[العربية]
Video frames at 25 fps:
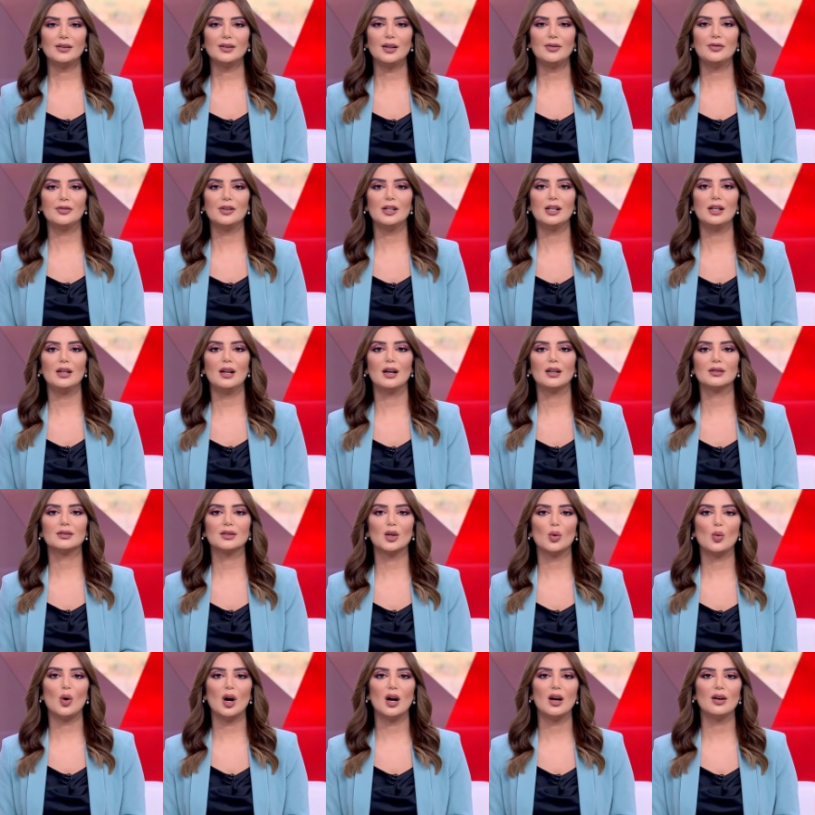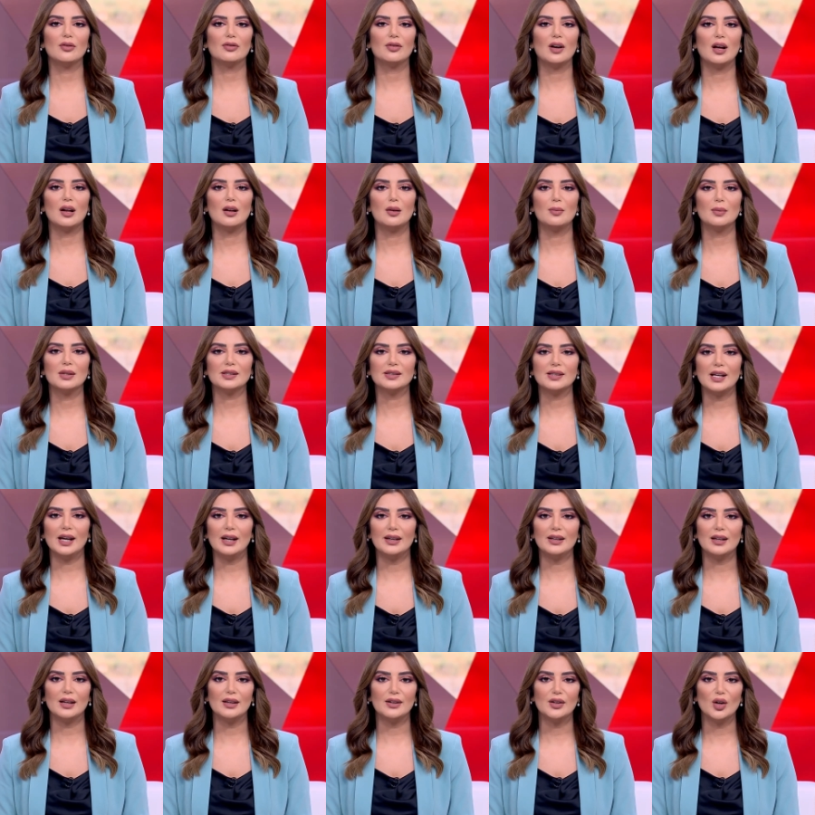تحتفل الطوائف
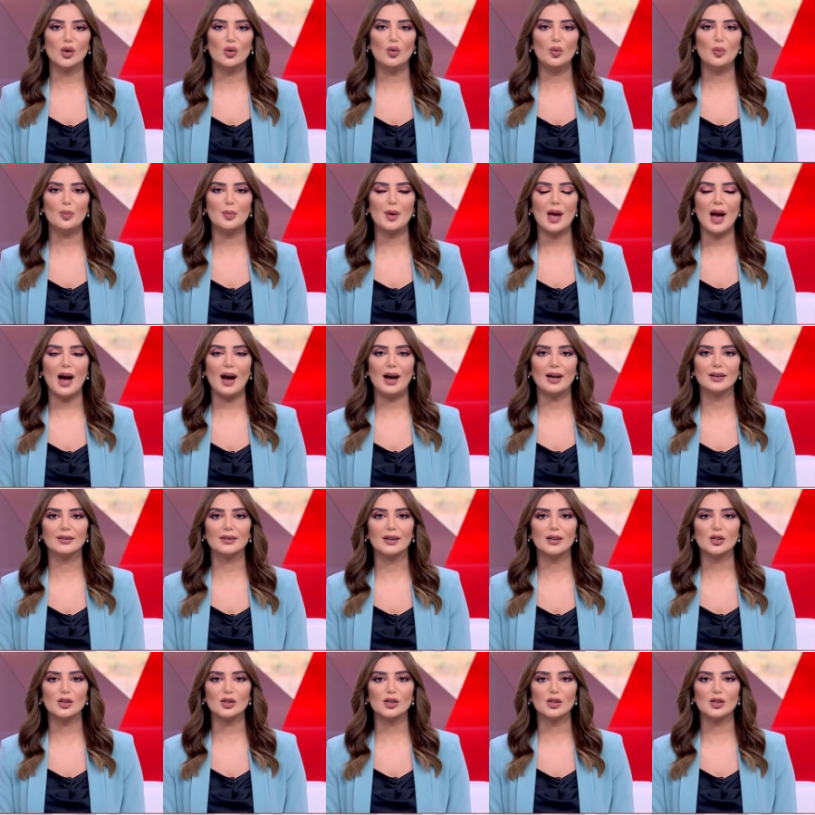المسيحية اليوم بأحد